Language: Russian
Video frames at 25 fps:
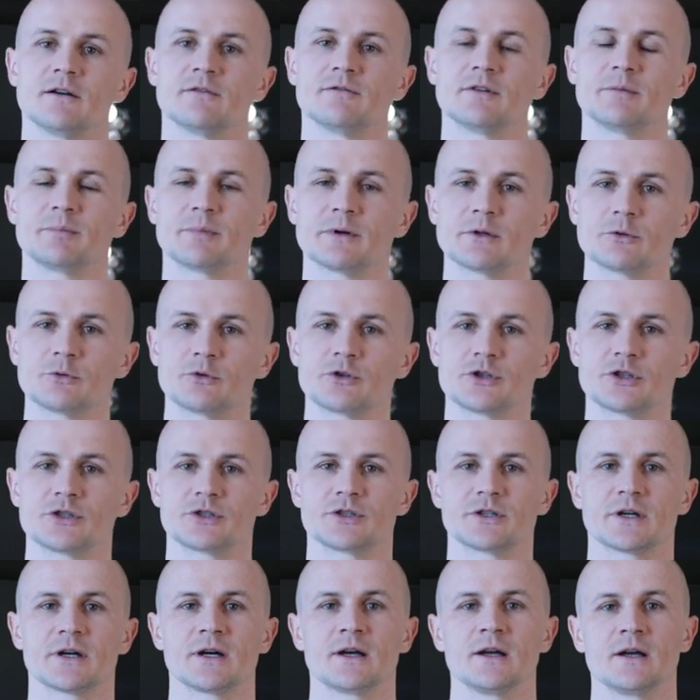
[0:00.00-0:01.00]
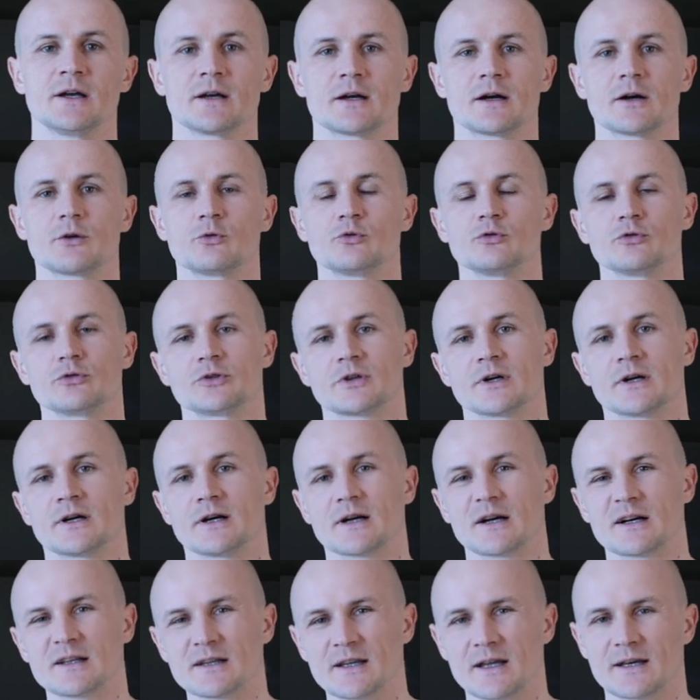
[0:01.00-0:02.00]
вы получите
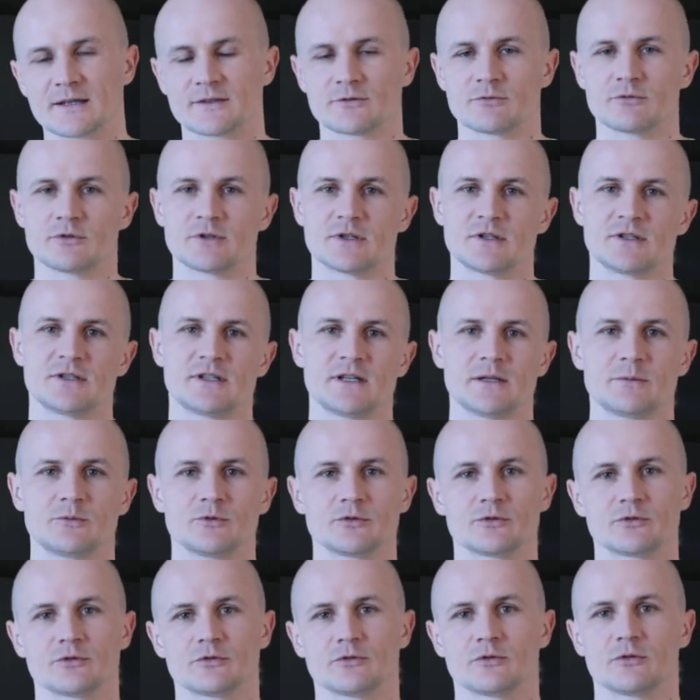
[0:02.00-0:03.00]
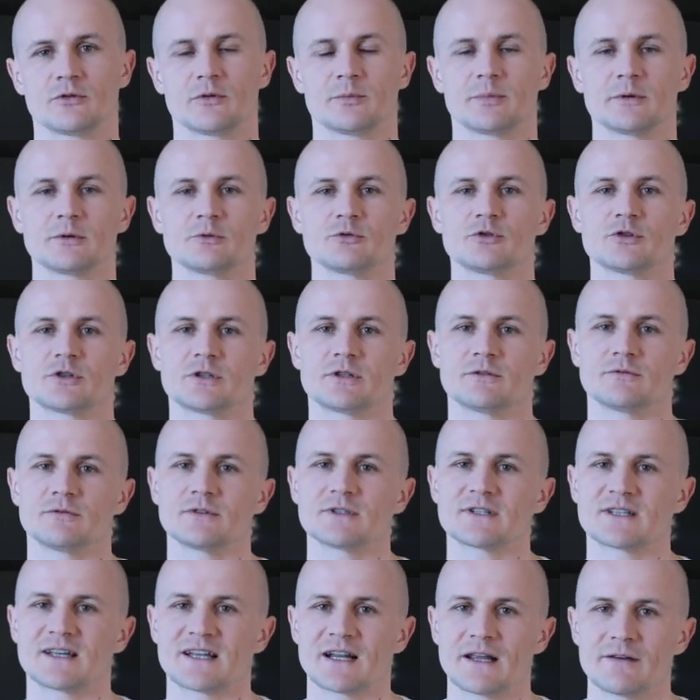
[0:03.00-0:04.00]
какую-то классную систему, то получите
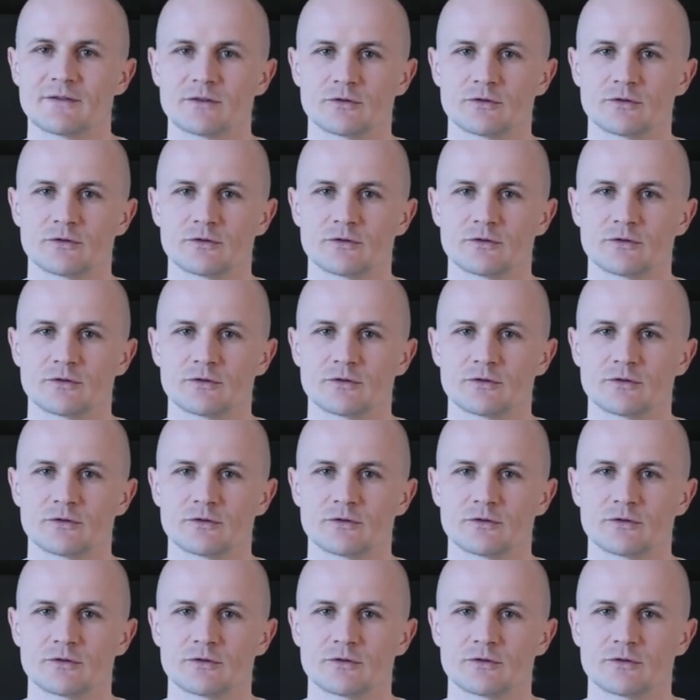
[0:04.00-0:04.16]
вы, скорее